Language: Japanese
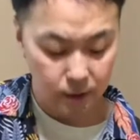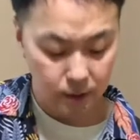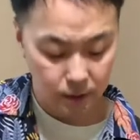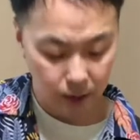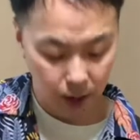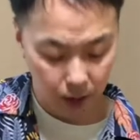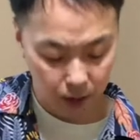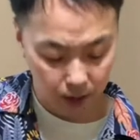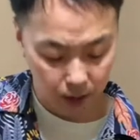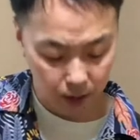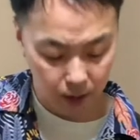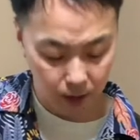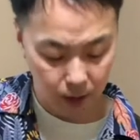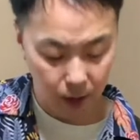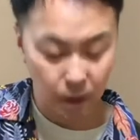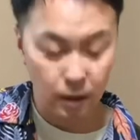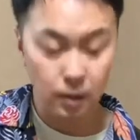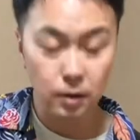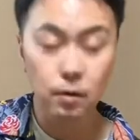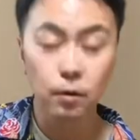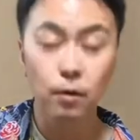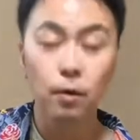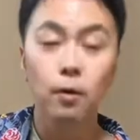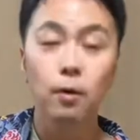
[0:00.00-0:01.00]
3
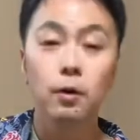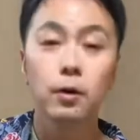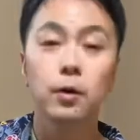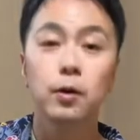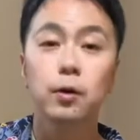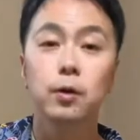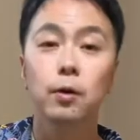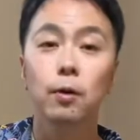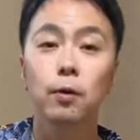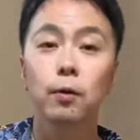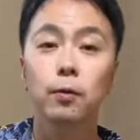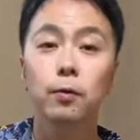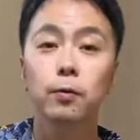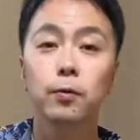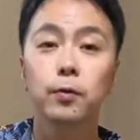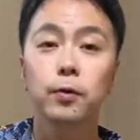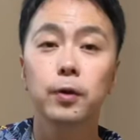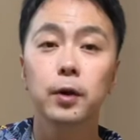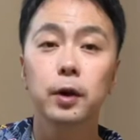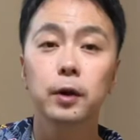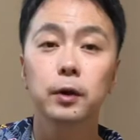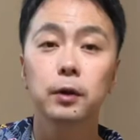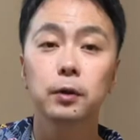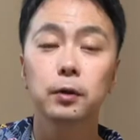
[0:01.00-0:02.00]
弦の4
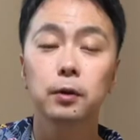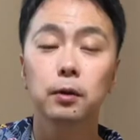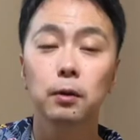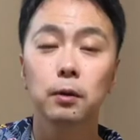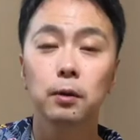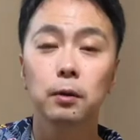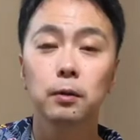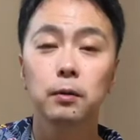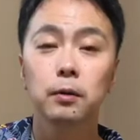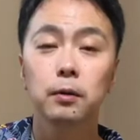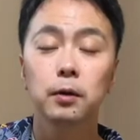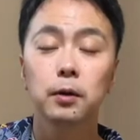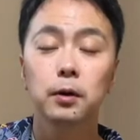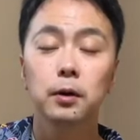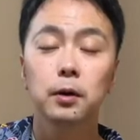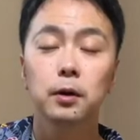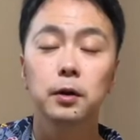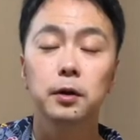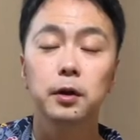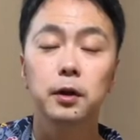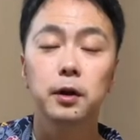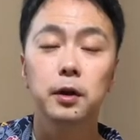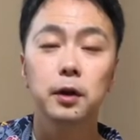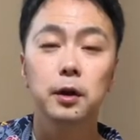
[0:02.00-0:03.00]
フレット
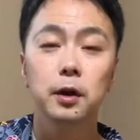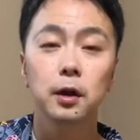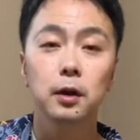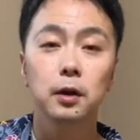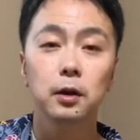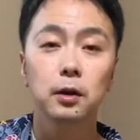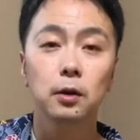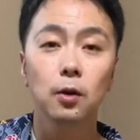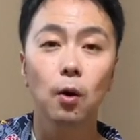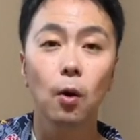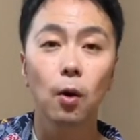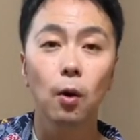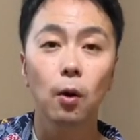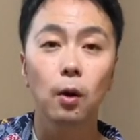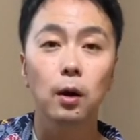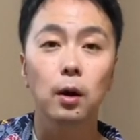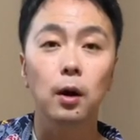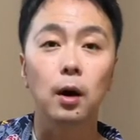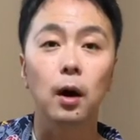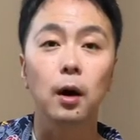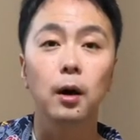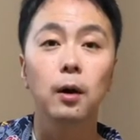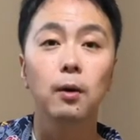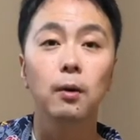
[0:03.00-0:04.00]
2弦の
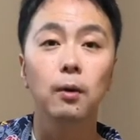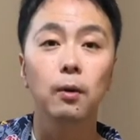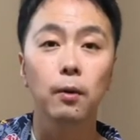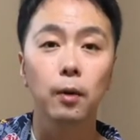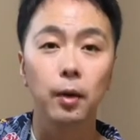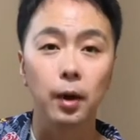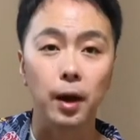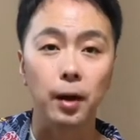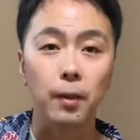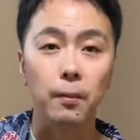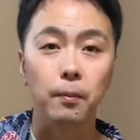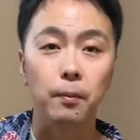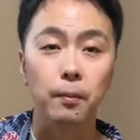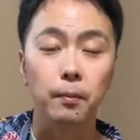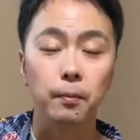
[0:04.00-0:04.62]
開放弦